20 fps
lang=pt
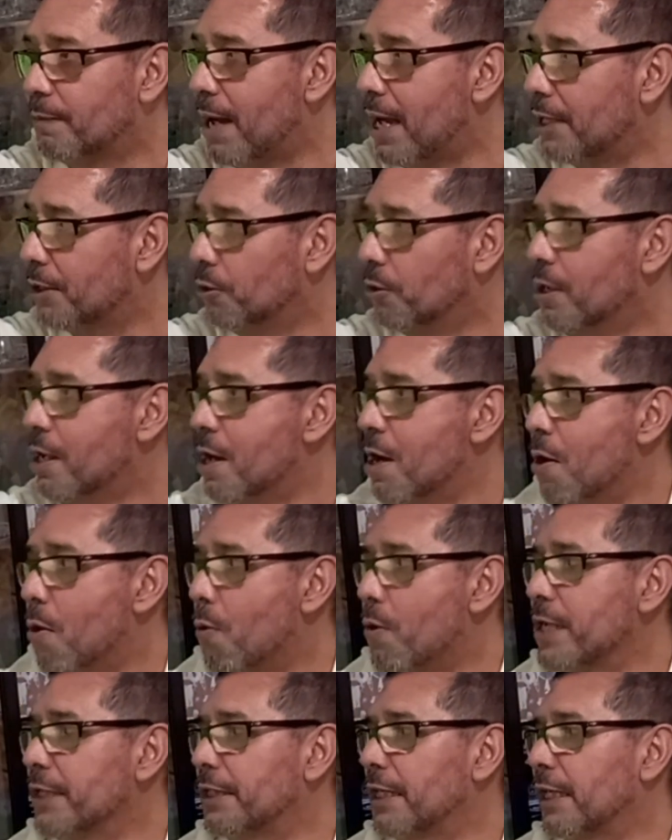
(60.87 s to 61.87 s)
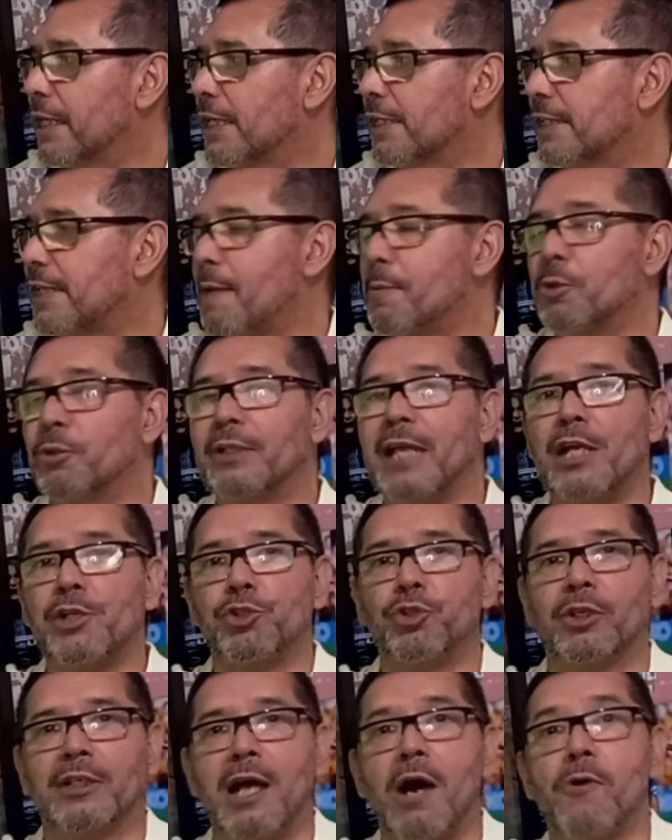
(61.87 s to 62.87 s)
maio, o Inter recebe o
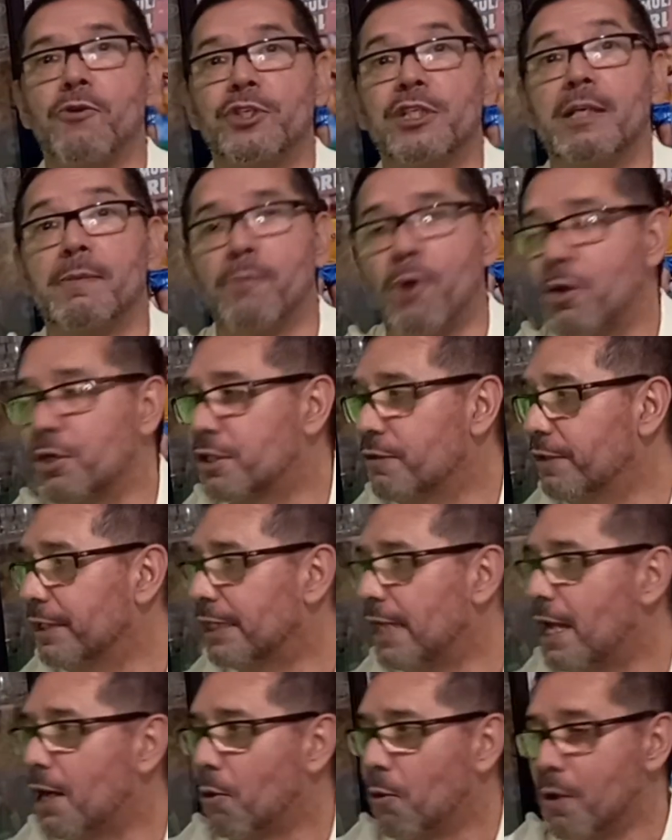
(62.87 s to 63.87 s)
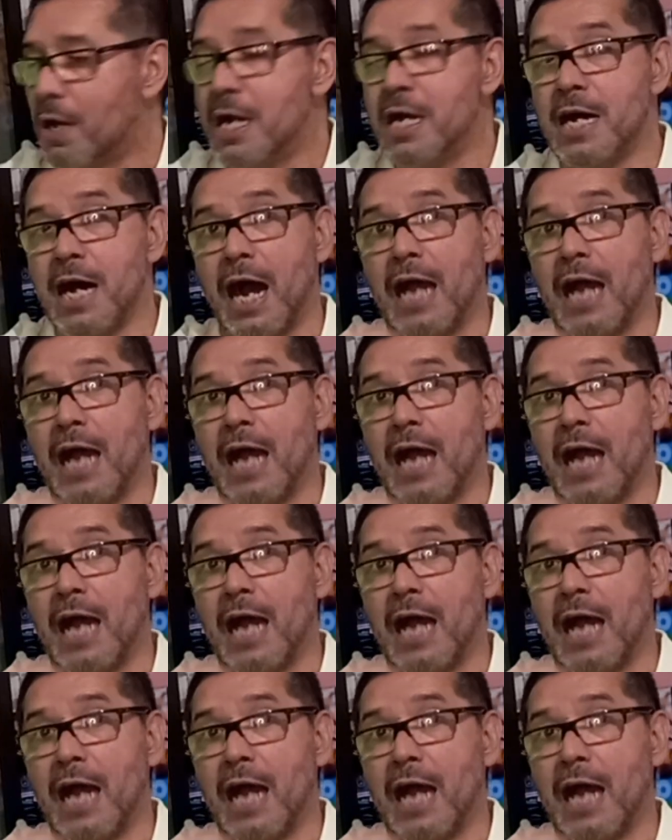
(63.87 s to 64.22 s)
Nacional de Montevidéu.